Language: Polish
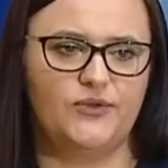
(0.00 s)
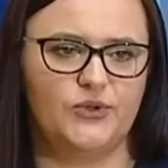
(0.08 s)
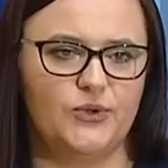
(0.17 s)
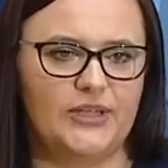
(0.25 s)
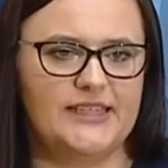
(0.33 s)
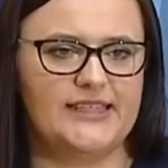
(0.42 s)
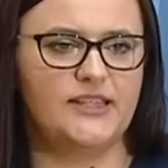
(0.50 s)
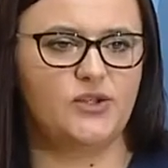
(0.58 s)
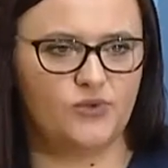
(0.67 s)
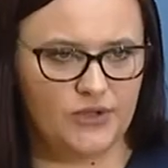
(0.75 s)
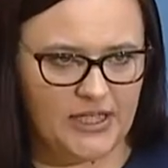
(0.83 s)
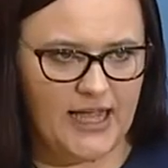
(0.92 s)
które
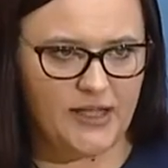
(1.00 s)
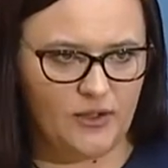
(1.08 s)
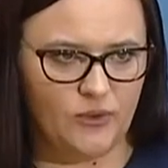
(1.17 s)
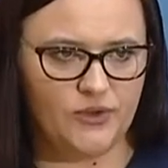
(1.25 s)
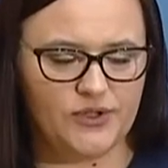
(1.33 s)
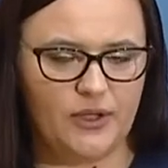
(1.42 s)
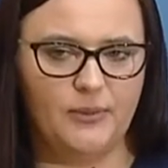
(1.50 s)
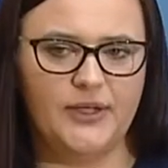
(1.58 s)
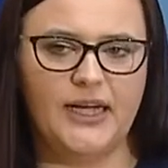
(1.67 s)
zatrudniają osoby,